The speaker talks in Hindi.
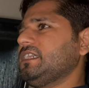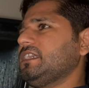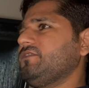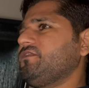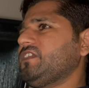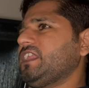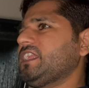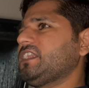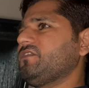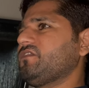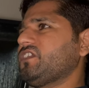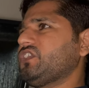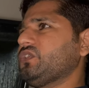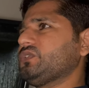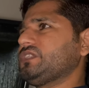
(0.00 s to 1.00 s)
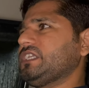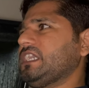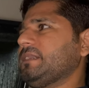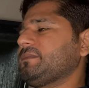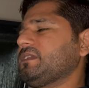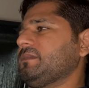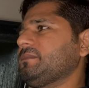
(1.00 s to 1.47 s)
फीलिंग डिफरेंट होती है
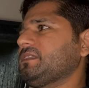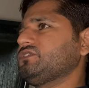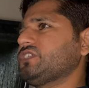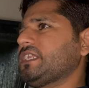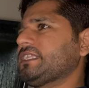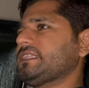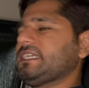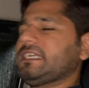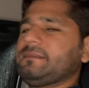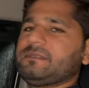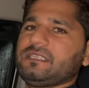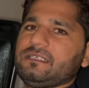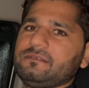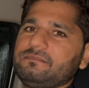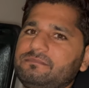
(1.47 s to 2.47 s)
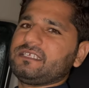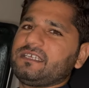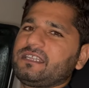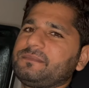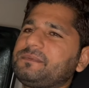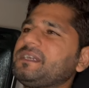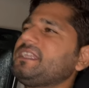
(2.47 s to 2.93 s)
आपकी मतलब मुझे लगता है कि मतलब
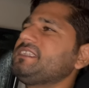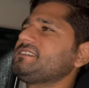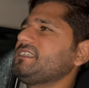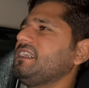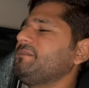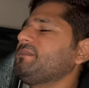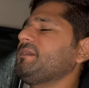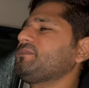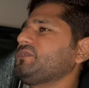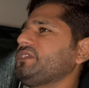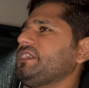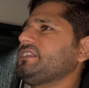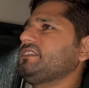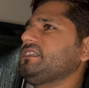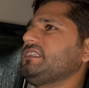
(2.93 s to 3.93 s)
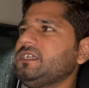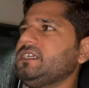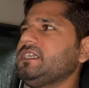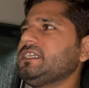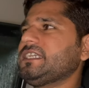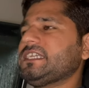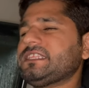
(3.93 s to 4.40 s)
रब का निज़ाम आपको याद आता
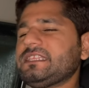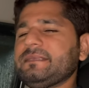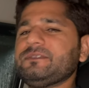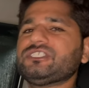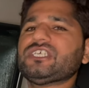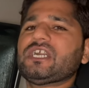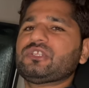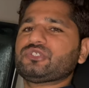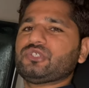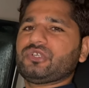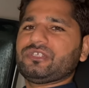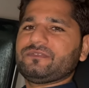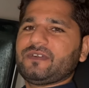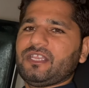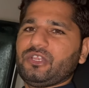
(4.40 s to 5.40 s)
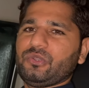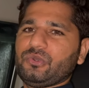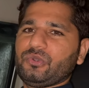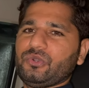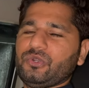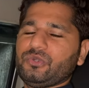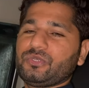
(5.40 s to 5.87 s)
है कितने भी शान शौकत वाले
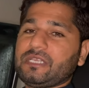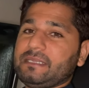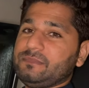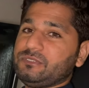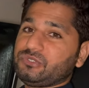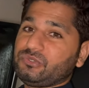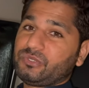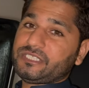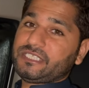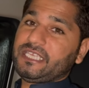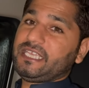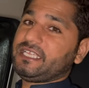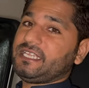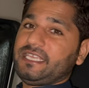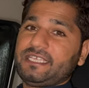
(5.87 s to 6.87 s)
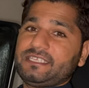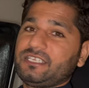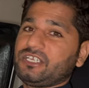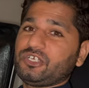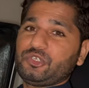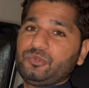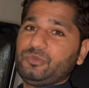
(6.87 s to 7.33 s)
लोग हों उनका भी सूरज एक ना एक दिन
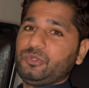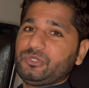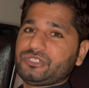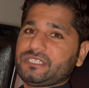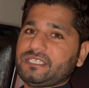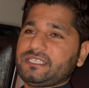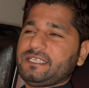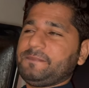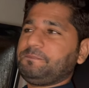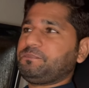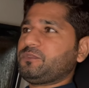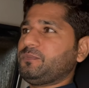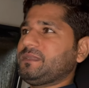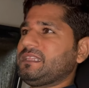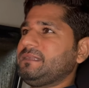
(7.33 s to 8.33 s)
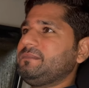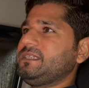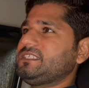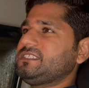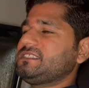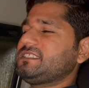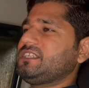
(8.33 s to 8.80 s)
गरूब हो जाता है तो मतलब
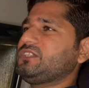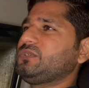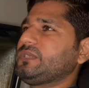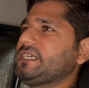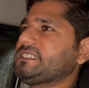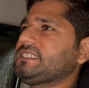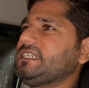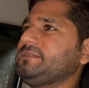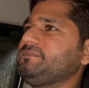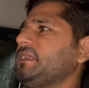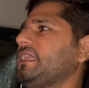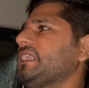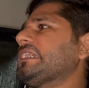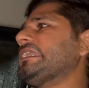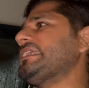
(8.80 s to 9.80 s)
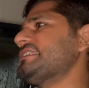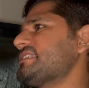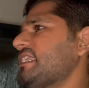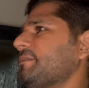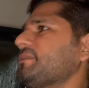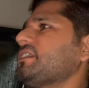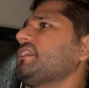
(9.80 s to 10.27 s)
ये चीज़ें ना थोड़ा सा अल्लाह के
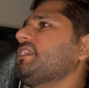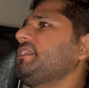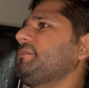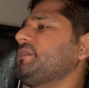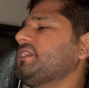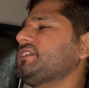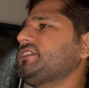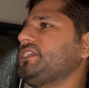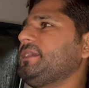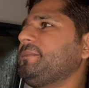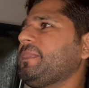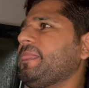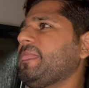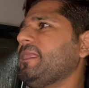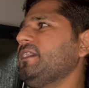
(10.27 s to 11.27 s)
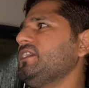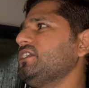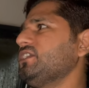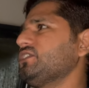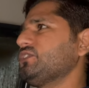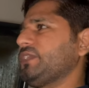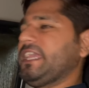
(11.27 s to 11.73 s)
निज़ाम के करीब करती हैं
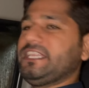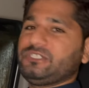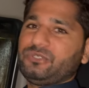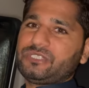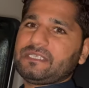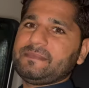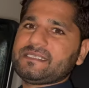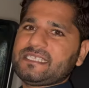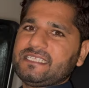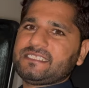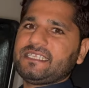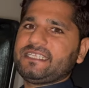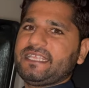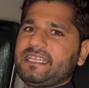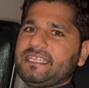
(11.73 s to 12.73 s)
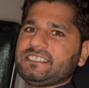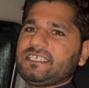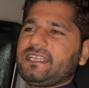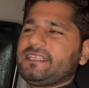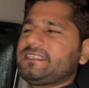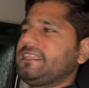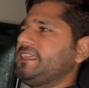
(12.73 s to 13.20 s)
तो यही सोच के मैं सनसेट देखना चाह
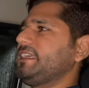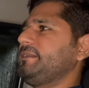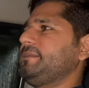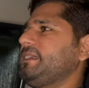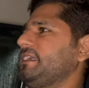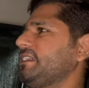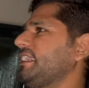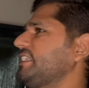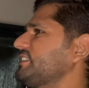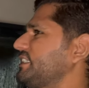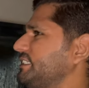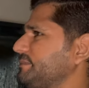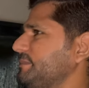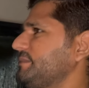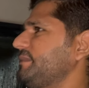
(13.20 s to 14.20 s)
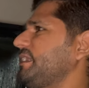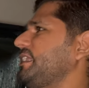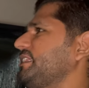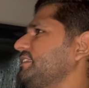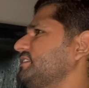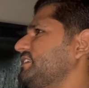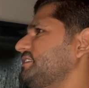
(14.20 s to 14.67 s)
रहा था लेकिन भाई खास किस्मत तो में नहीं
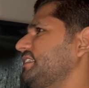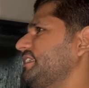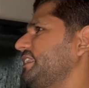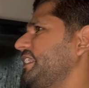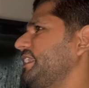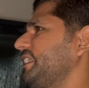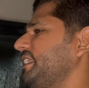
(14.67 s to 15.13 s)
था सनसेट देखना